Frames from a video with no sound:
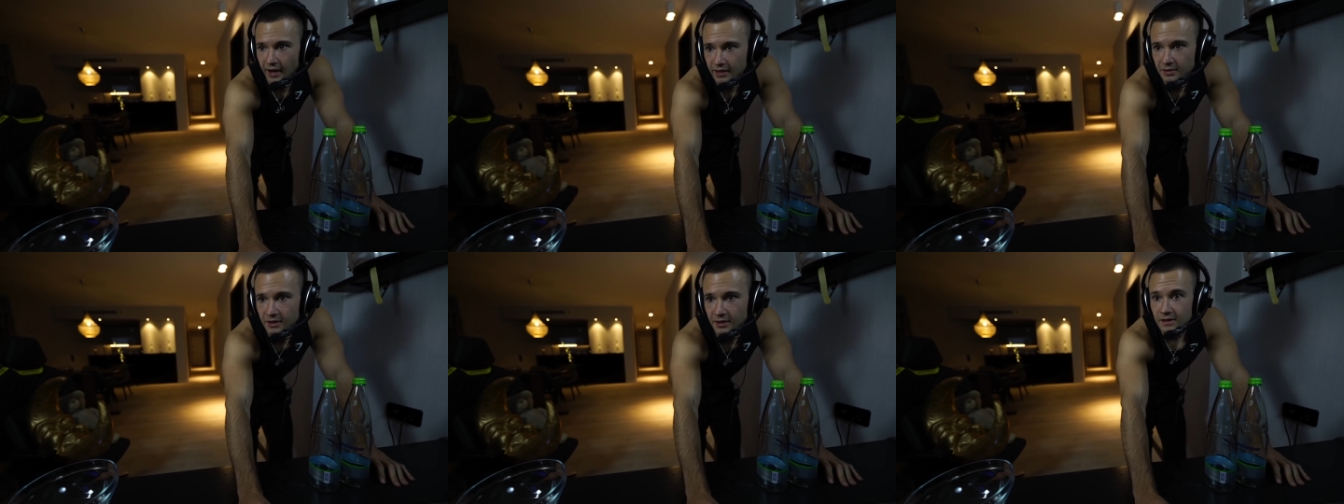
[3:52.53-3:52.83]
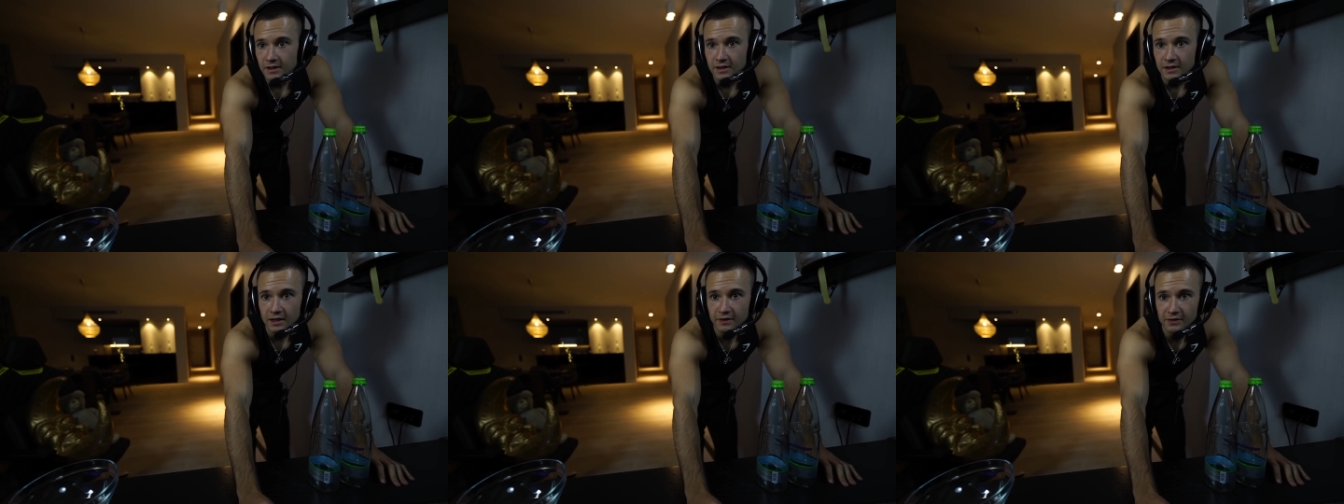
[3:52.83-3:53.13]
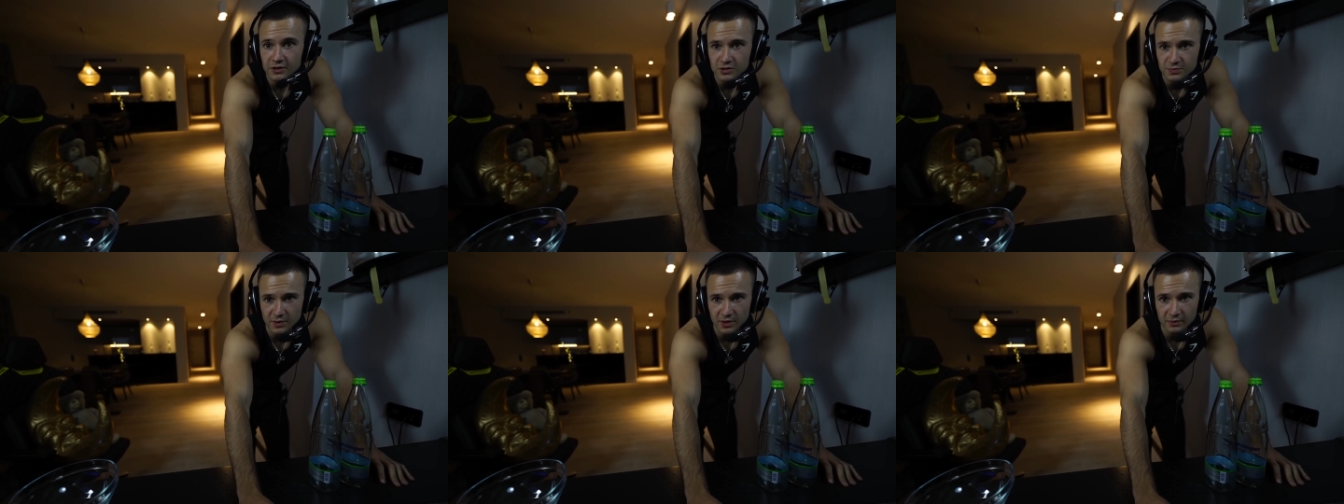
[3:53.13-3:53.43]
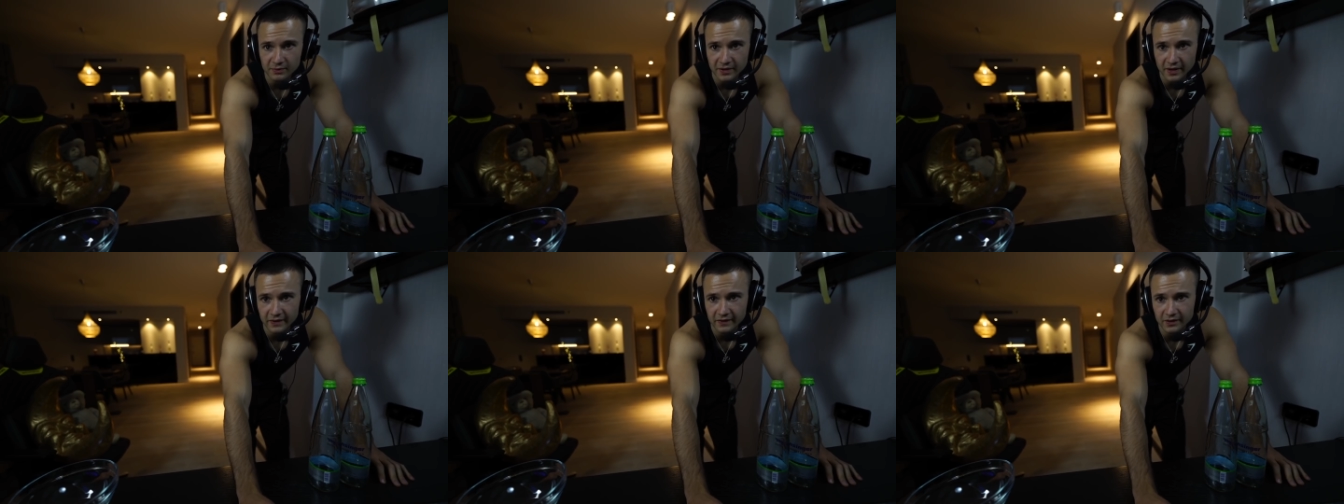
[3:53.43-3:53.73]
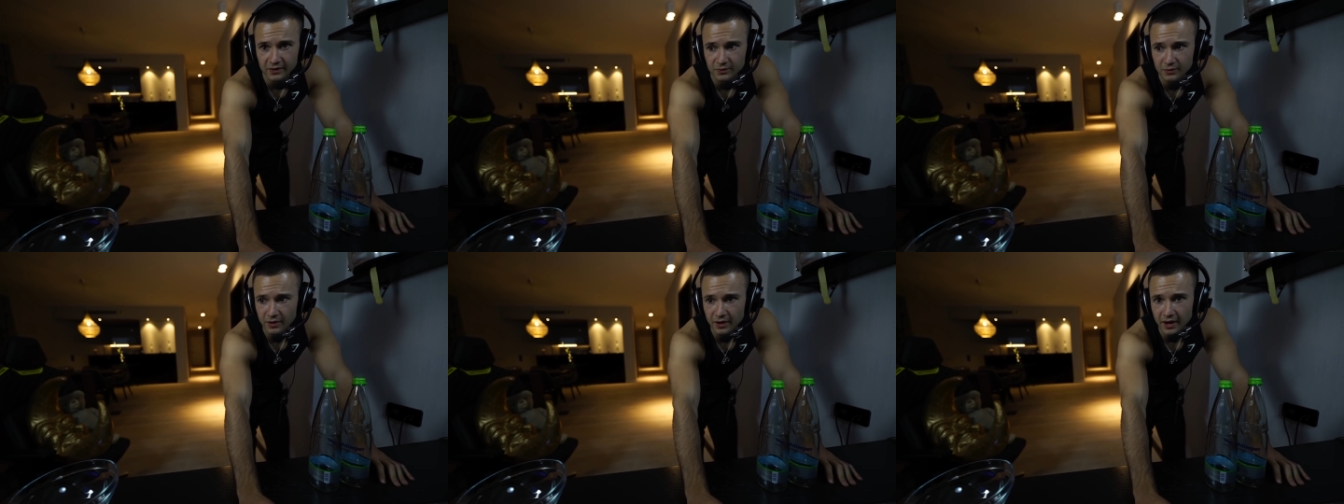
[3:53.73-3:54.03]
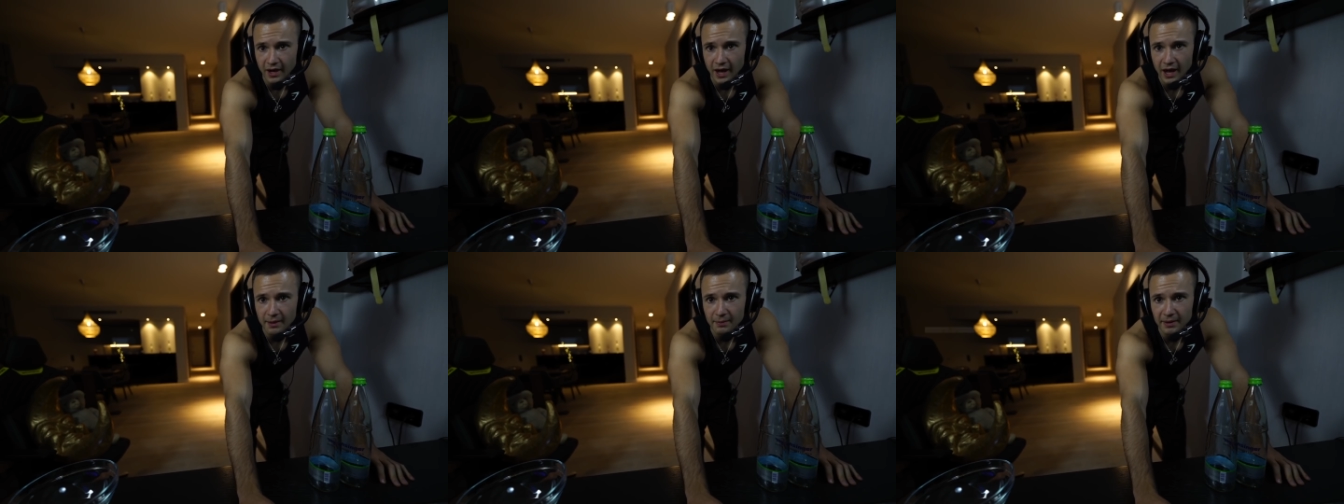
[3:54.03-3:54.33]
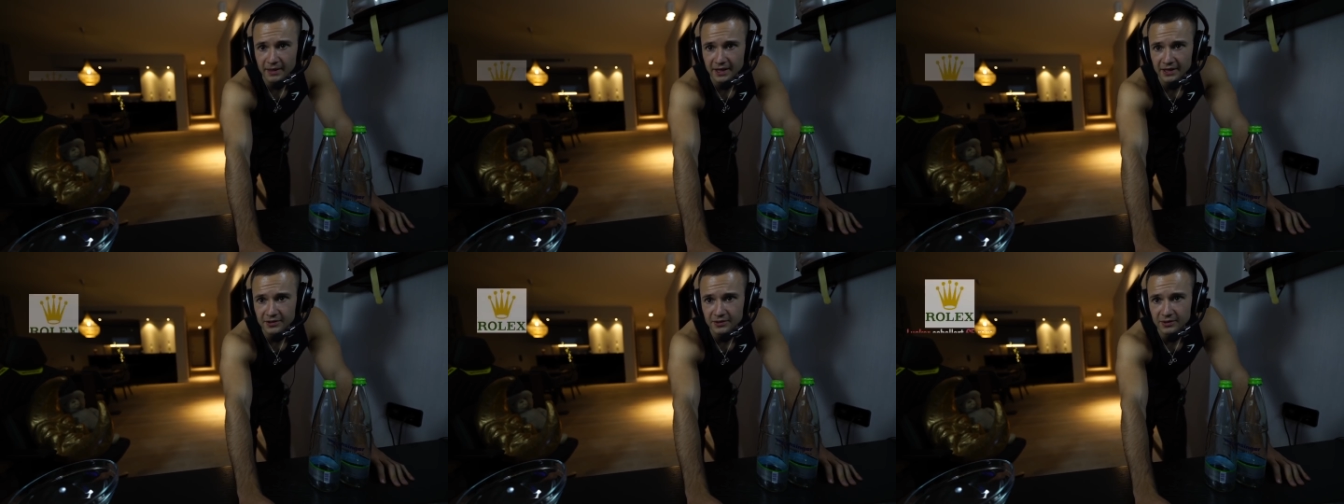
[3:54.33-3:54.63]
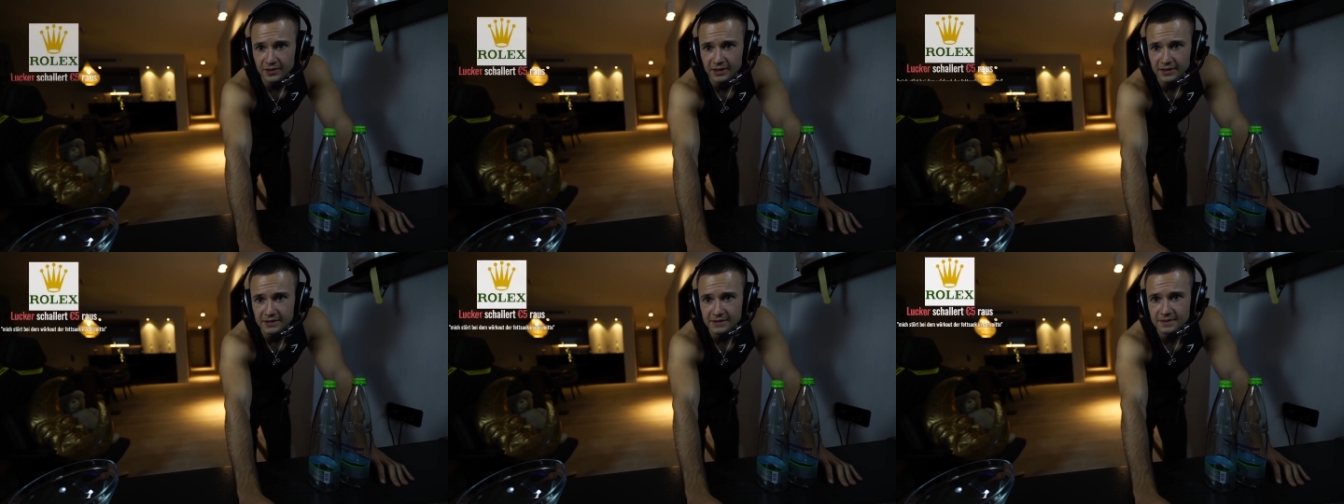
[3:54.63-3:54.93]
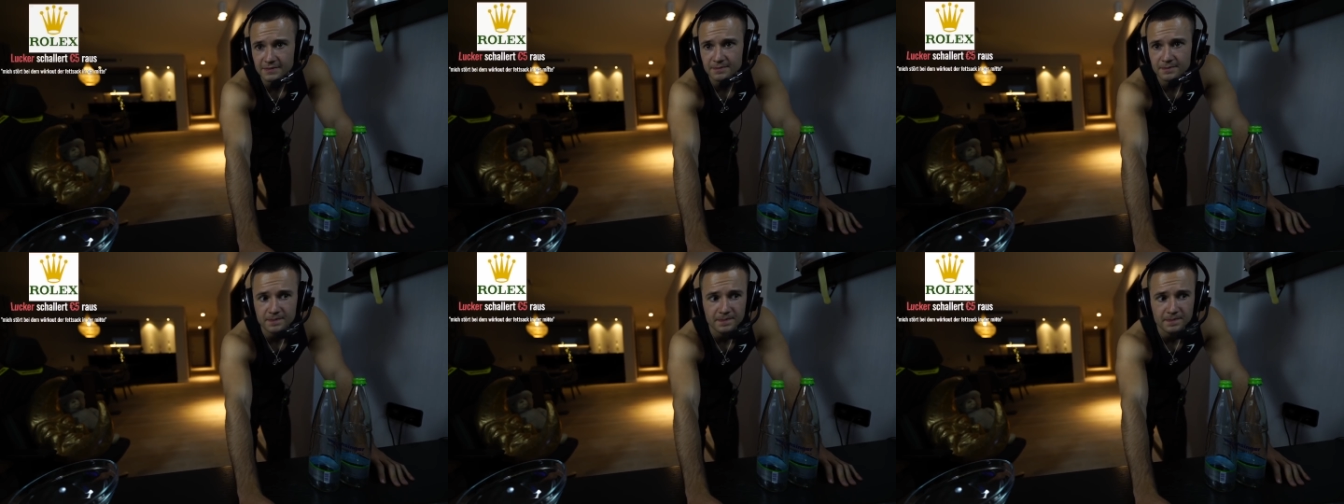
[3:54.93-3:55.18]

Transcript: bitte. Gewinnspiel um 16 Uhr, aber natürlich.